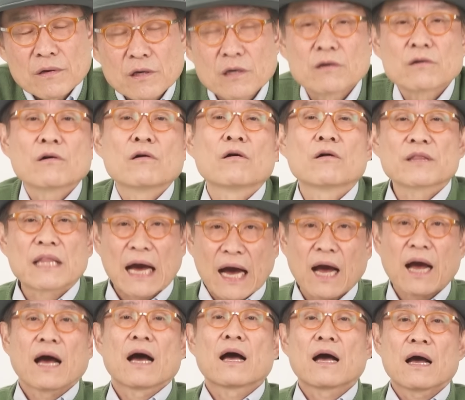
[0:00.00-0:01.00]

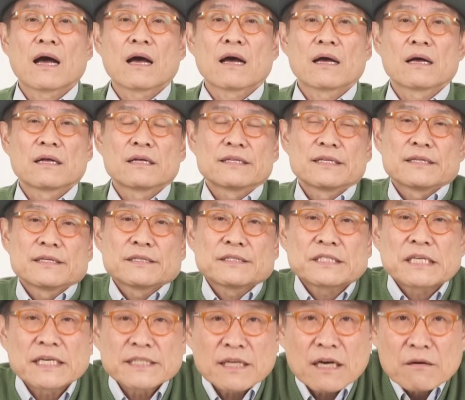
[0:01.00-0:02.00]
그러나
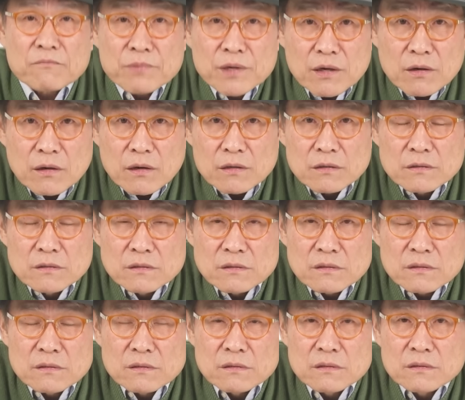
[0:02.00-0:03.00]
최상병 건은
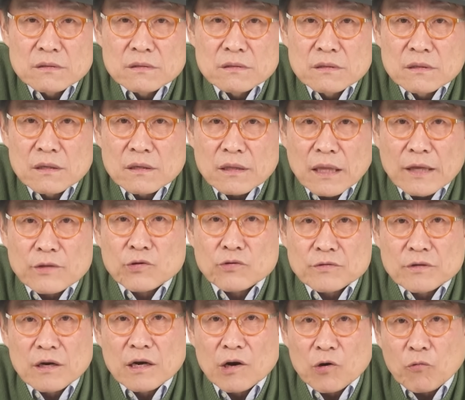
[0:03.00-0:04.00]

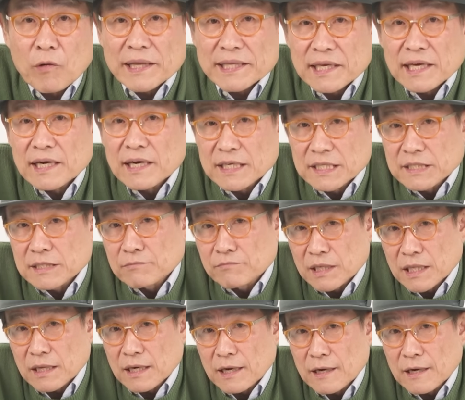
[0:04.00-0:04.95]
대통령과 관계가 있습니다.